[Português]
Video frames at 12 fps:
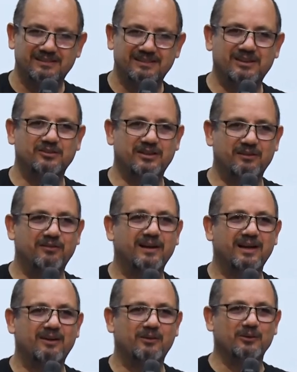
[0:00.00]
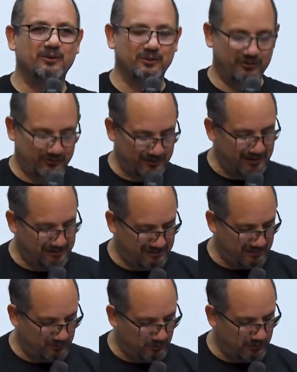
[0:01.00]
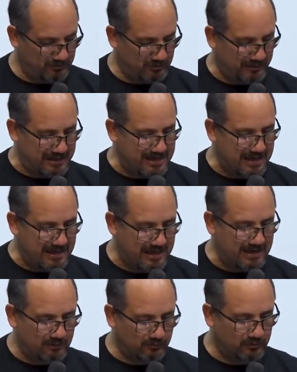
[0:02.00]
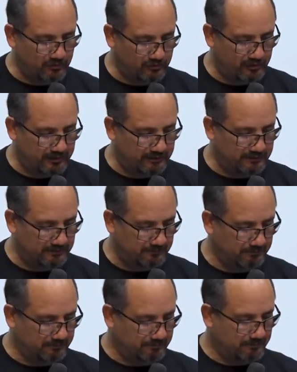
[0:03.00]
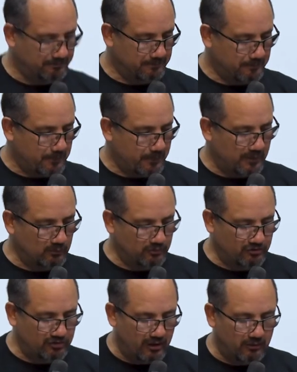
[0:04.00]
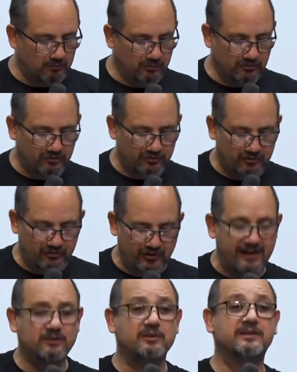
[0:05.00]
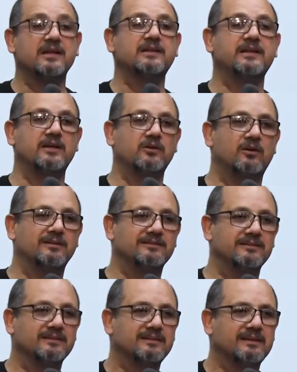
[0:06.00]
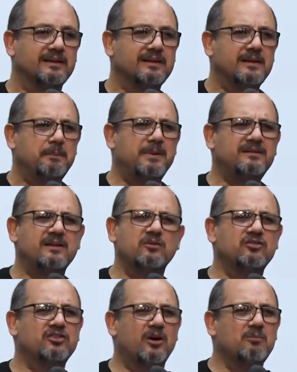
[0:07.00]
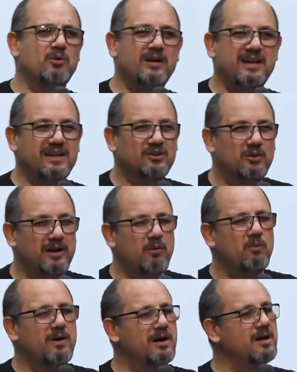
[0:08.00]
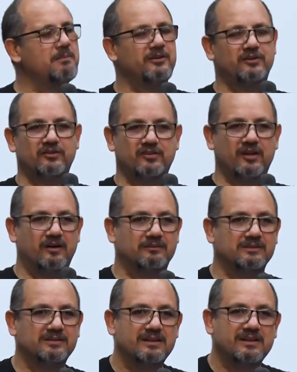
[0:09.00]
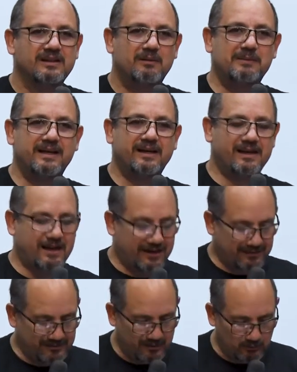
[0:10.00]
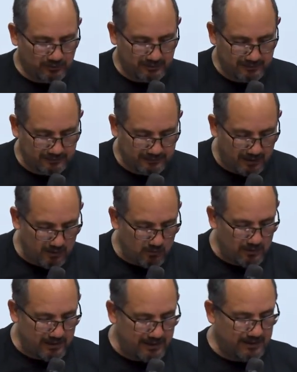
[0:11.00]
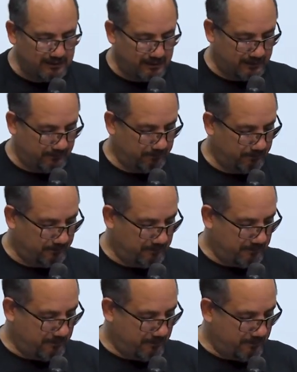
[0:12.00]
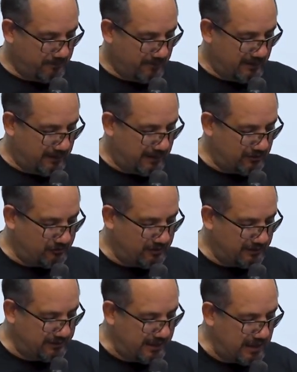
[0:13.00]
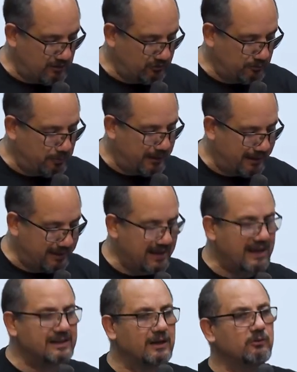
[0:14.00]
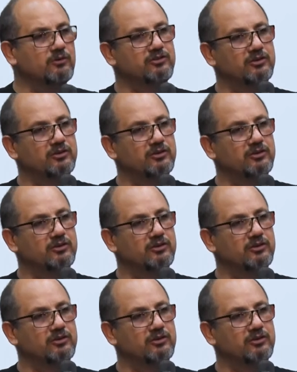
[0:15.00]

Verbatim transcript: Deus quer falar conosco nessa noite. Eu queria ler com vocês os Salmos 139. Pensa num salmo lindo. Eu amo esse salmo. É uma declaração tão linda de Deus para cada um de